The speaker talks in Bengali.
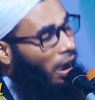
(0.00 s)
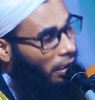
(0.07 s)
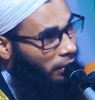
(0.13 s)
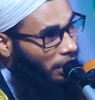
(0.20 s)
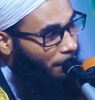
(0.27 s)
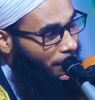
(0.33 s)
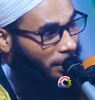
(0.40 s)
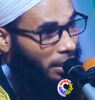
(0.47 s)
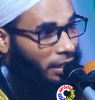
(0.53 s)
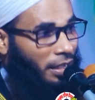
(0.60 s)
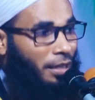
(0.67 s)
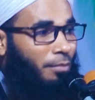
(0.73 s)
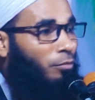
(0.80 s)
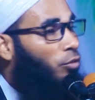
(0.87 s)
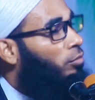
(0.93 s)

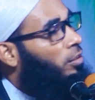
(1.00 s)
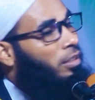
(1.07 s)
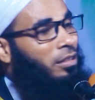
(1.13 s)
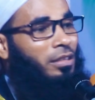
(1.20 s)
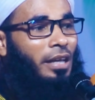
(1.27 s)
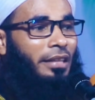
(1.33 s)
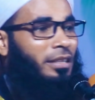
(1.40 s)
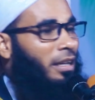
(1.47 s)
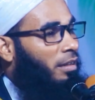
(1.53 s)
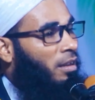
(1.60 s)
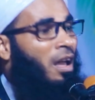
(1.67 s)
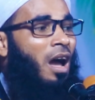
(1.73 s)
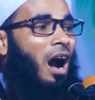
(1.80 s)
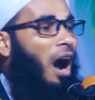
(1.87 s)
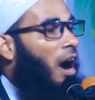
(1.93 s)
আলেমদেরকে মুক্তি দিয়ে দেন
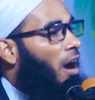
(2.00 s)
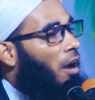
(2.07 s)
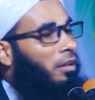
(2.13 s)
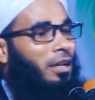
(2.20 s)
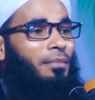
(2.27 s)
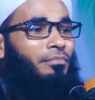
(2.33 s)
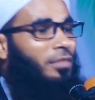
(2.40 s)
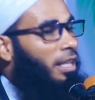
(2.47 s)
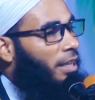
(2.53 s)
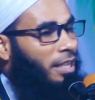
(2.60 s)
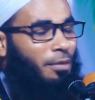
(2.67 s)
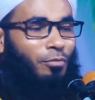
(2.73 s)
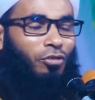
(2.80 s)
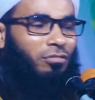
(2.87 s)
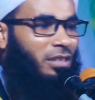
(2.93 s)

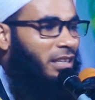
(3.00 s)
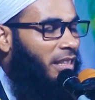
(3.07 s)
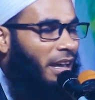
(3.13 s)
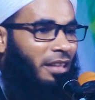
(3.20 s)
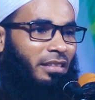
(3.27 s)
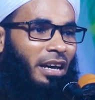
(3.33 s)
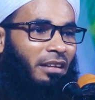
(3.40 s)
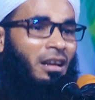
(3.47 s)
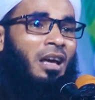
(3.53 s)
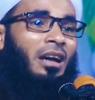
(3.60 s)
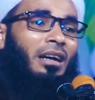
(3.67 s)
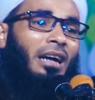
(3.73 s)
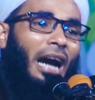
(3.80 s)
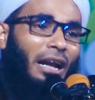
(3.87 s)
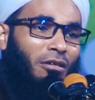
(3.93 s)
আলেমদেরকে মুক্তি দেয়া দেন
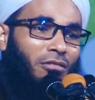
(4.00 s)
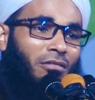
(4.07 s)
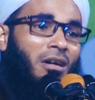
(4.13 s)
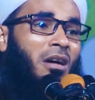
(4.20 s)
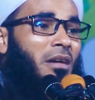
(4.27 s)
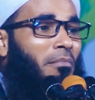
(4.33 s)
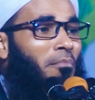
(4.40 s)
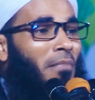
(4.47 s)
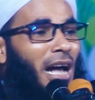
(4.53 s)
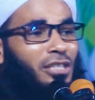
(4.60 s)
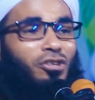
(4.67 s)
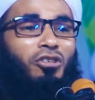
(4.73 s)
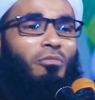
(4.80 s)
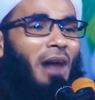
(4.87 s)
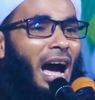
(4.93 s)
কারণ
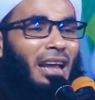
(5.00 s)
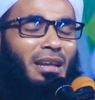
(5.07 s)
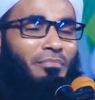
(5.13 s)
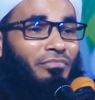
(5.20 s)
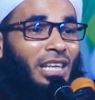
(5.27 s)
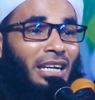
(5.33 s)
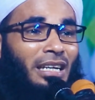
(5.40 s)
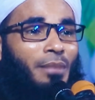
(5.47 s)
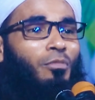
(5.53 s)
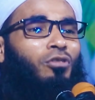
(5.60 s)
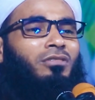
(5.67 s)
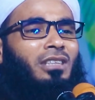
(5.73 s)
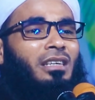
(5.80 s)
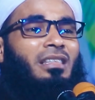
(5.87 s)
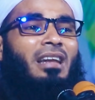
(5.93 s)
মাজলুম আলেমদেরকে
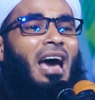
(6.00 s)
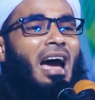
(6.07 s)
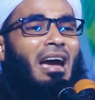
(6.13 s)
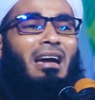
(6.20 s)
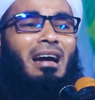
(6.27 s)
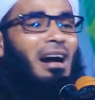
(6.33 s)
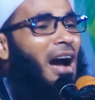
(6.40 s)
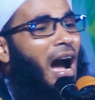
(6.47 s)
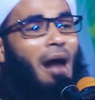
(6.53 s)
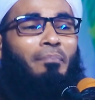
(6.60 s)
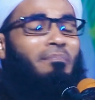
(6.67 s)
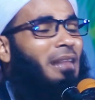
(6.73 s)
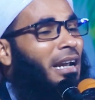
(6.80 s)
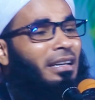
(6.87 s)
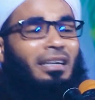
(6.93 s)
মুক্তি দিলে
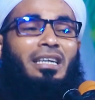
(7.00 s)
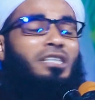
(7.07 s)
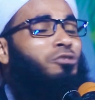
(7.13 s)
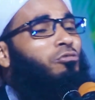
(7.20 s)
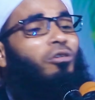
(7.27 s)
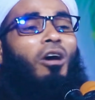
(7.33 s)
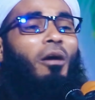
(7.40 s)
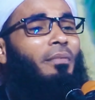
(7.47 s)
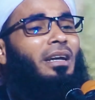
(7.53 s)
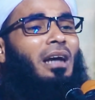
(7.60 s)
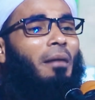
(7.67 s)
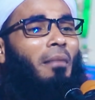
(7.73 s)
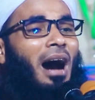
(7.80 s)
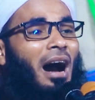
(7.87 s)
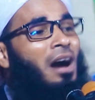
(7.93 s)
আপনার কিছু হবে
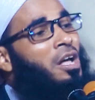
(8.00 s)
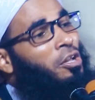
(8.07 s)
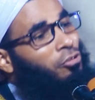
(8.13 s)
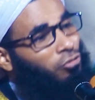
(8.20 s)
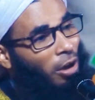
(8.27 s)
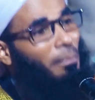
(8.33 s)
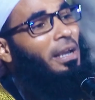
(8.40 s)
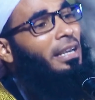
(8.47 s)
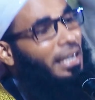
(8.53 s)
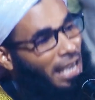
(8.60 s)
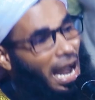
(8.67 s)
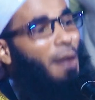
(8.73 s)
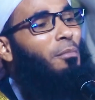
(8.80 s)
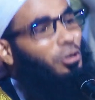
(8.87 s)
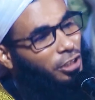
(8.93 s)
না মা তবে
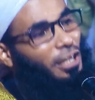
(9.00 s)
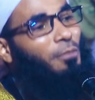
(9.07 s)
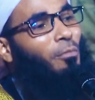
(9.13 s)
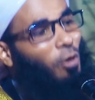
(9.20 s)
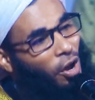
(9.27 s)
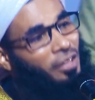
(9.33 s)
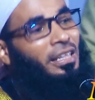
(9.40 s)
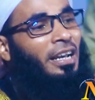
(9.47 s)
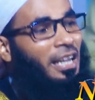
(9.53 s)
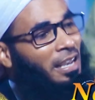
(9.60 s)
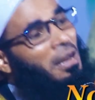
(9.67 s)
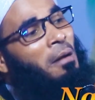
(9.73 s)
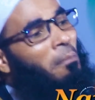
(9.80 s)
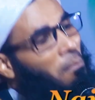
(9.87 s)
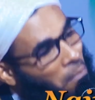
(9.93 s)
কেমতের ময়দানে
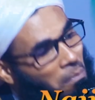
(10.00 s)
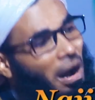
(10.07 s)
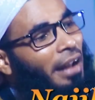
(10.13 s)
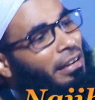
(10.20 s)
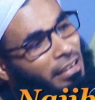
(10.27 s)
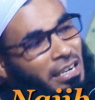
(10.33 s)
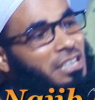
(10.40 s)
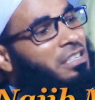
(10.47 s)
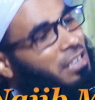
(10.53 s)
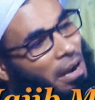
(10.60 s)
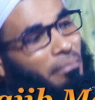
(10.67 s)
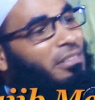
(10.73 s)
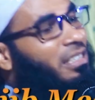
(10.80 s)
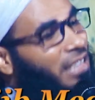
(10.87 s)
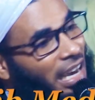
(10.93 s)
মালিকের সামনে